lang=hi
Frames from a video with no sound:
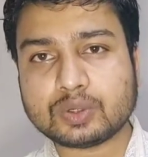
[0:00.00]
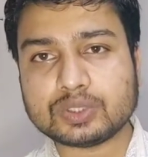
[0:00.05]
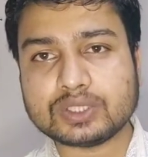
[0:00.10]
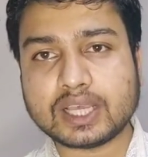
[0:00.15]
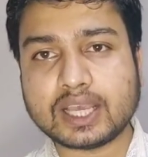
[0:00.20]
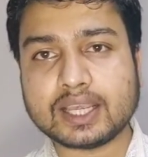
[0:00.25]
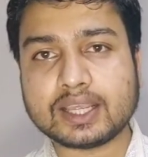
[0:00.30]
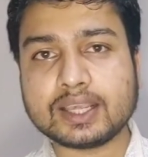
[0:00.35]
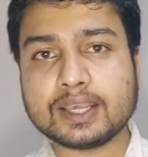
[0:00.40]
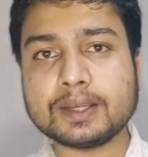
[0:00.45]
हो
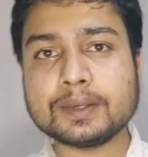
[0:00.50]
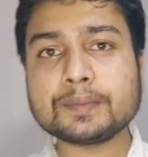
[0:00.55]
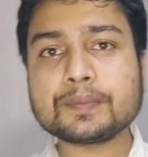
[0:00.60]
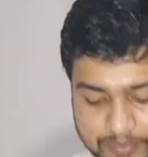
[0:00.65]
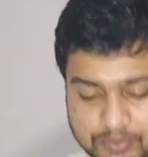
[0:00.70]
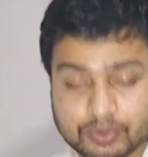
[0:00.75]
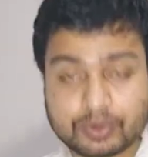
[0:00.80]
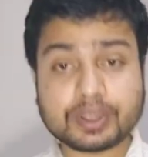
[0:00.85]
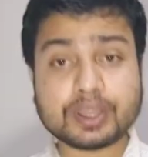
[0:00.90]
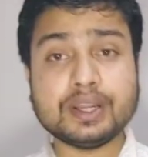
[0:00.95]
जाएंगे
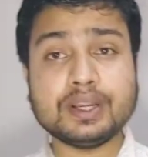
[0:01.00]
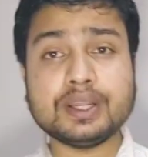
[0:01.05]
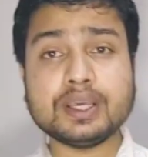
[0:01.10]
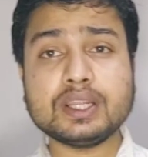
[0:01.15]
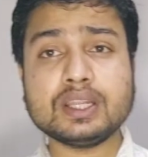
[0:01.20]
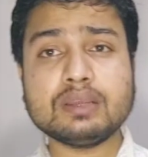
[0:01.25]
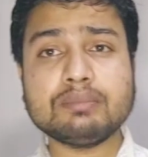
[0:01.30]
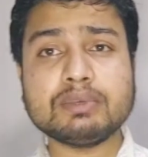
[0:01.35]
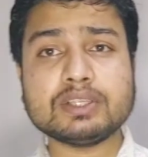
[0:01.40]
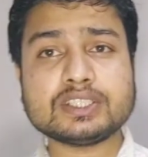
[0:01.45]
आपको
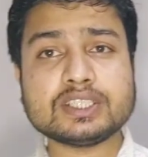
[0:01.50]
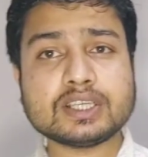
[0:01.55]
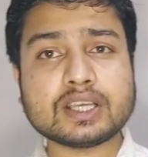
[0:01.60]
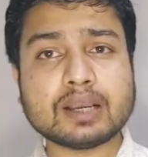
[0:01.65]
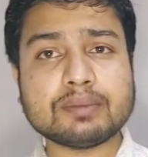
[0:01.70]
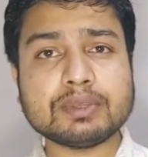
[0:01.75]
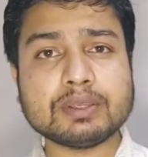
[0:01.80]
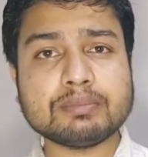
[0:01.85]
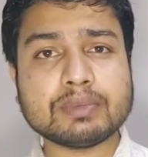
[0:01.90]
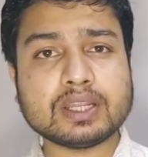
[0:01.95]
इंडियन एम्बेसी
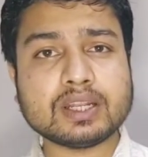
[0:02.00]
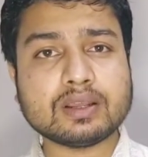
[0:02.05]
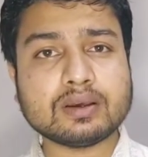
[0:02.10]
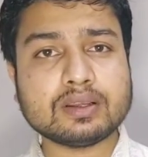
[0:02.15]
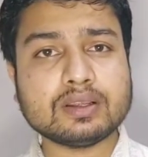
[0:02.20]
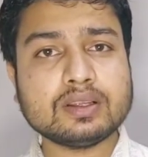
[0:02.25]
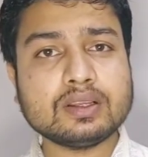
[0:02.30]
का भी मैं